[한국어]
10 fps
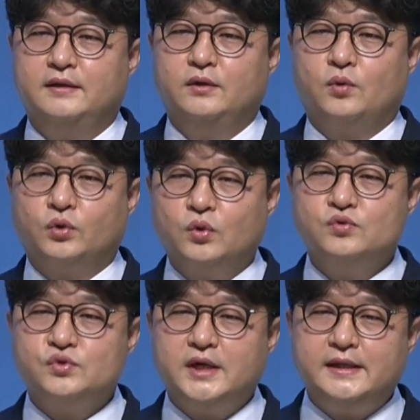고통
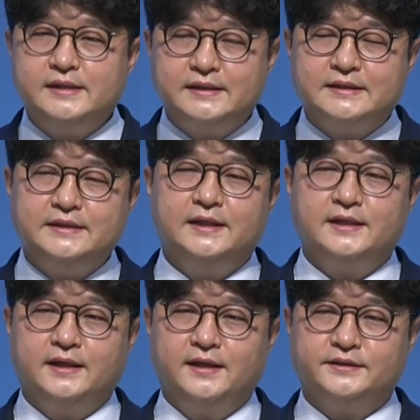중에 있는
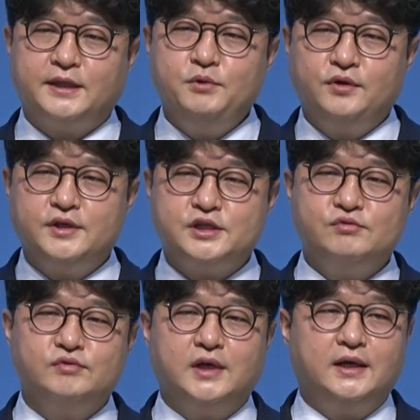그에게 세 명의
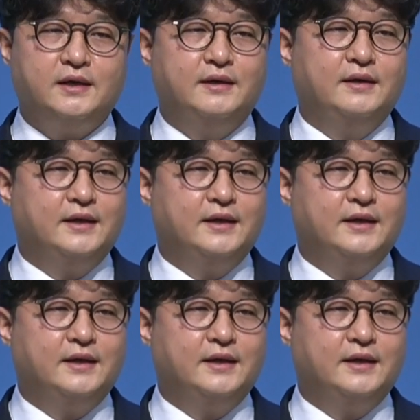친구가